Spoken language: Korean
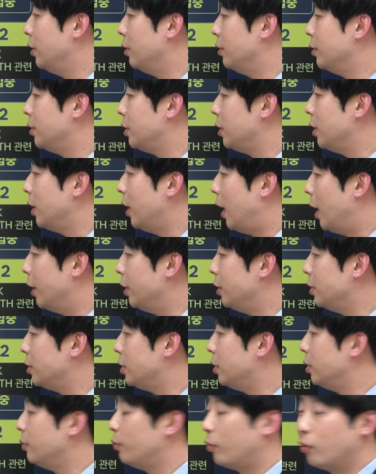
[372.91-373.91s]
있는지
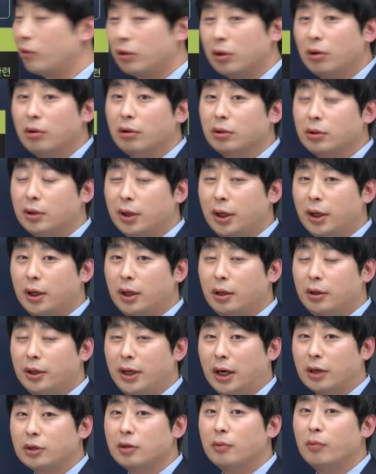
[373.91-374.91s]
아니지 뭐 그런 것들에
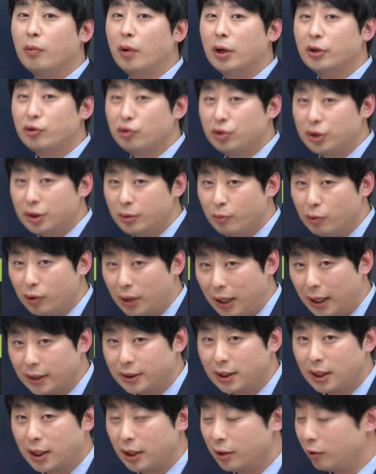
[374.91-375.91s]
대해서 약점 보완 중심으로
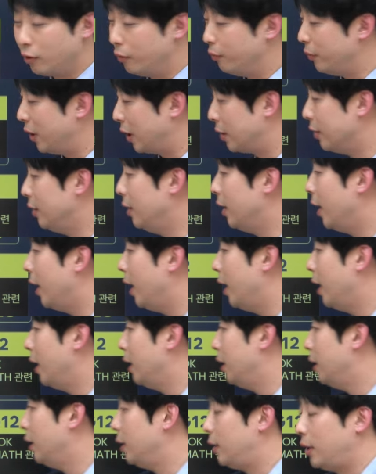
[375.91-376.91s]
가자라는 겁니다. 근데
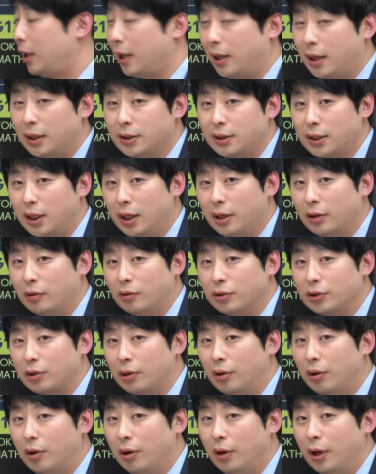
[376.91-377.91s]
이때까지라는
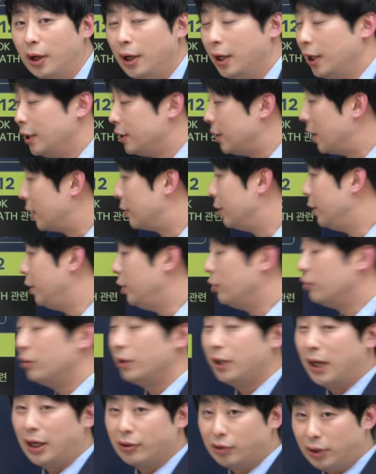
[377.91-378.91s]
거죠. 자, 그
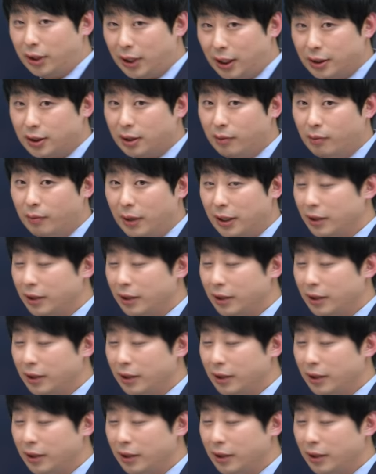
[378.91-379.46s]
이유는 나중에 다시 한번